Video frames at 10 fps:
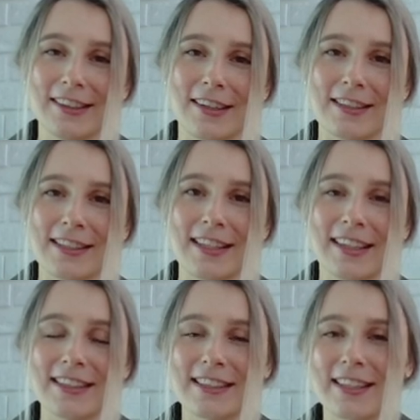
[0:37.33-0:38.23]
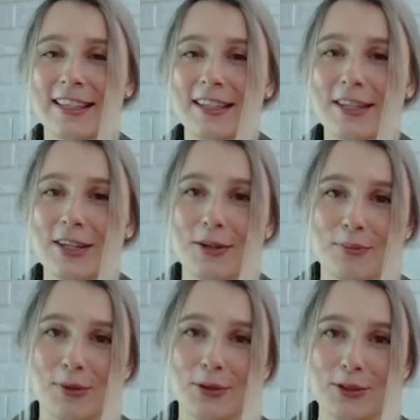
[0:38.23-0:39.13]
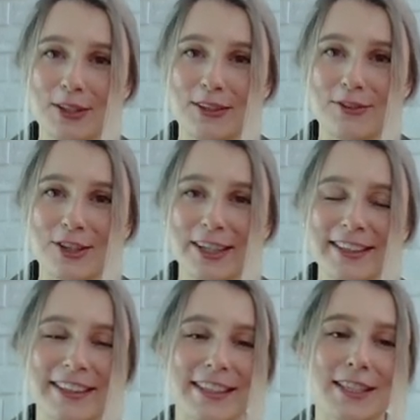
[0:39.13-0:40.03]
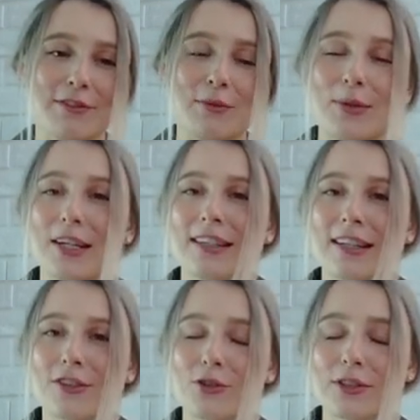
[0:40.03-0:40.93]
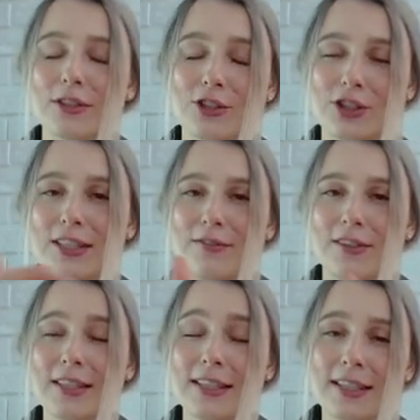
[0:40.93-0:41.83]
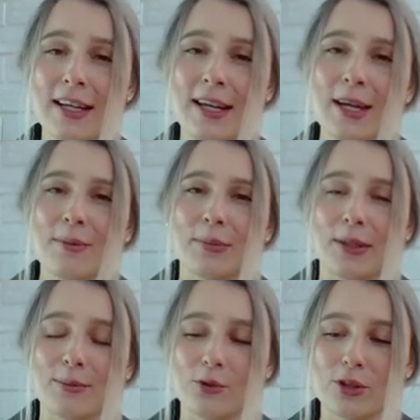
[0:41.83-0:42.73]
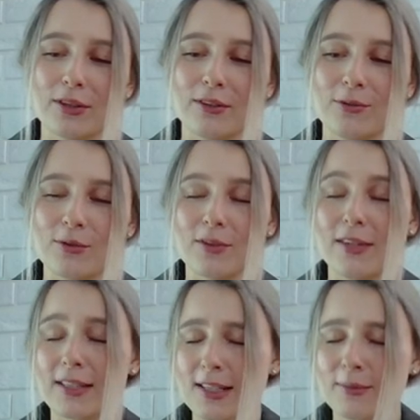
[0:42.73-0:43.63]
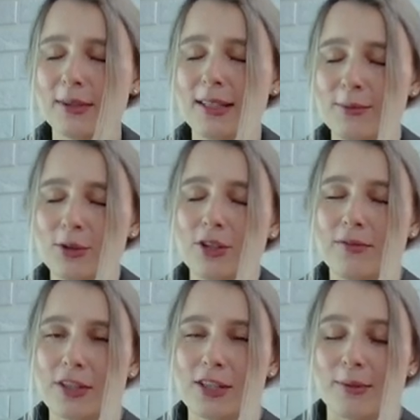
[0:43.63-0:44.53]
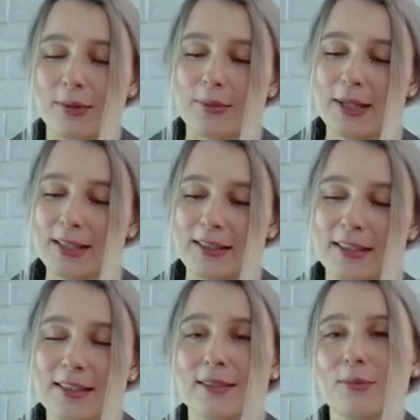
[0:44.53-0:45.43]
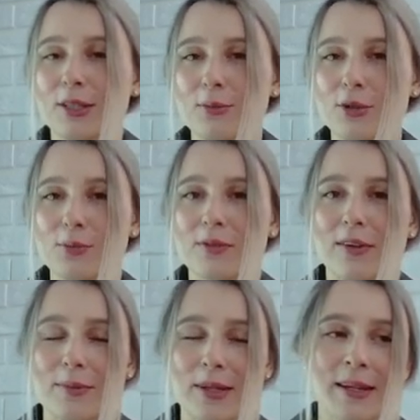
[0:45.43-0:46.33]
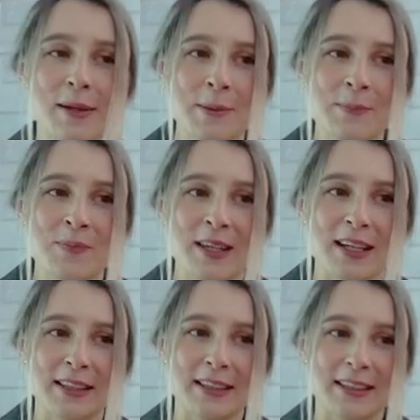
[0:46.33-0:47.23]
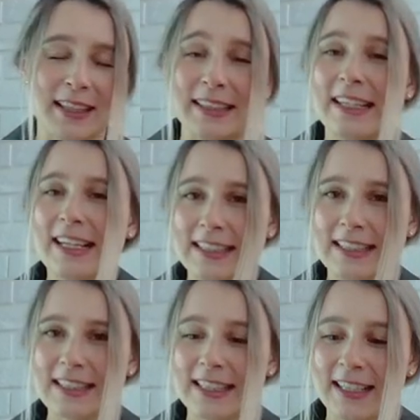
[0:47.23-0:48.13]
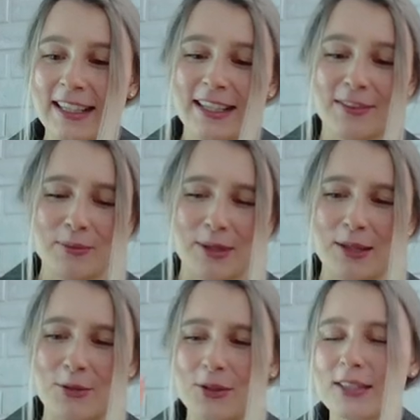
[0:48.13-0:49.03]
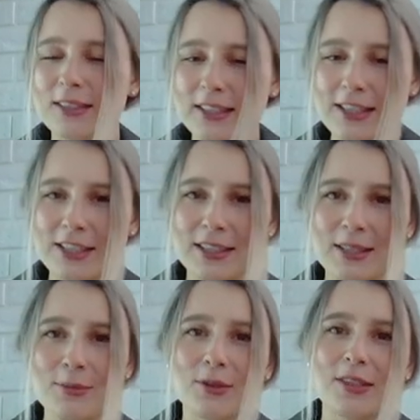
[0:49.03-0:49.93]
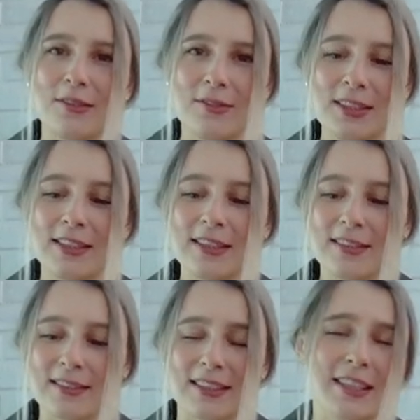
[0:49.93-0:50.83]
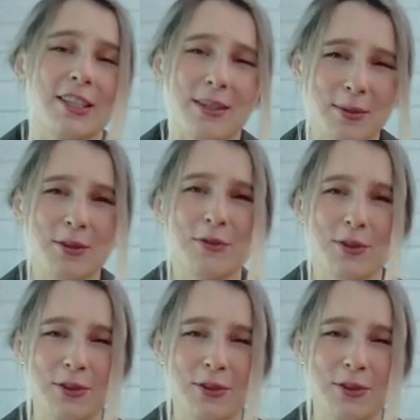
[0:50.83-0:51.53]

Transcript: трансляции и плюсики в чат, если вы меня хорошо слышите и видите, потому что, ну, связь как бы нам очень важна, понимаете? Если мы не будем с вами как-то коннектиться, вы меня не будете слышать, не будете видеть, зачем оно все